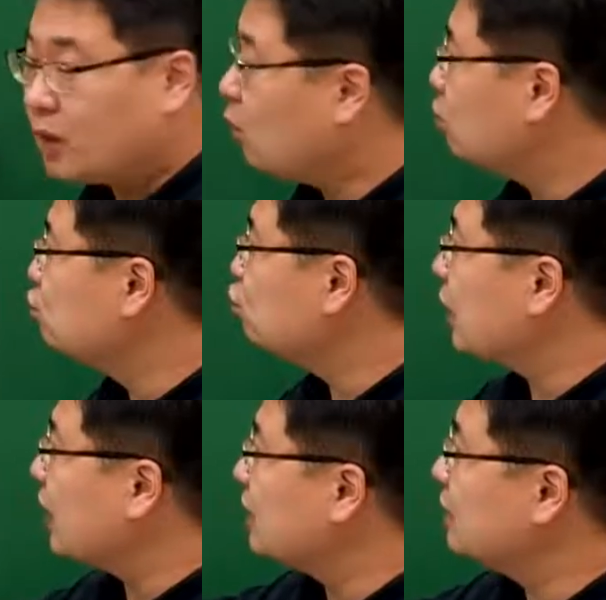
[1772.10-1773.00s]
고무줄이
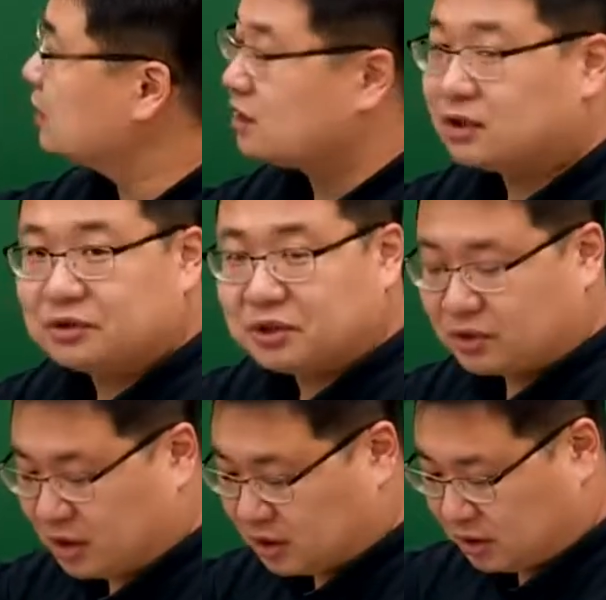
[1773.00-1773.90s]
아니라 그랬잖아요.
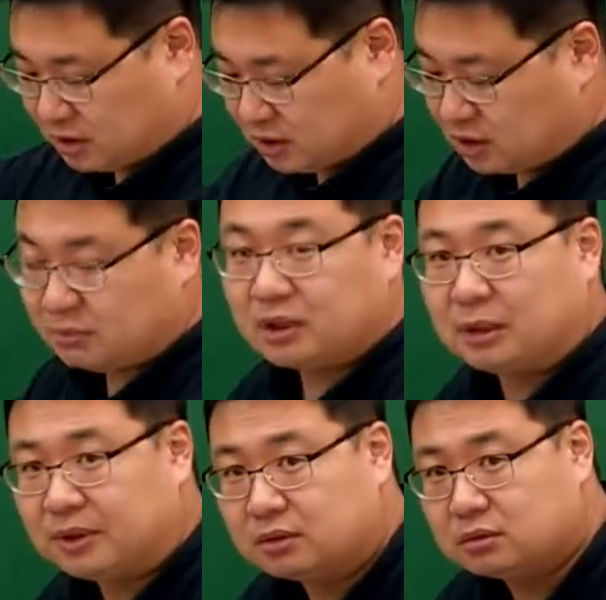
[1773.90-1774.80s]
제척기간은. 그래서 2번 답이에요.